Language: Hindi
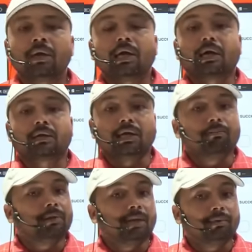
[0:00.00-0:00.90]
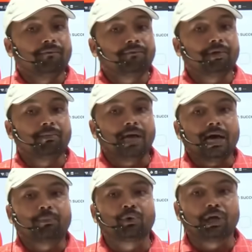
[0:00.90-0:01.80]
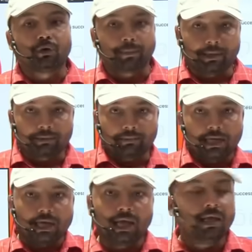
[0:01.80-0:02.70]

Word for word: एकदम मिनिमम फी में आपको ये उपलब्ध मिलेगा